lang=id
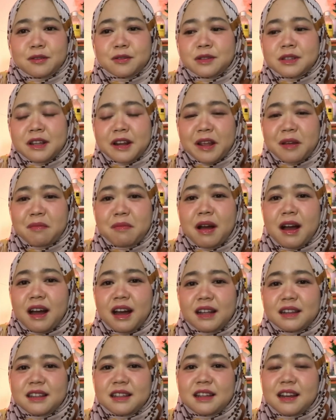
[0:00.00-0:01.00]
tuh sering
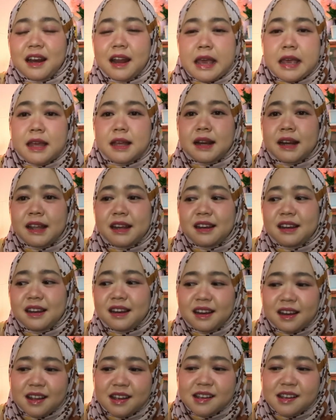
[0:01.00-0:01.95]
banget ngelayerin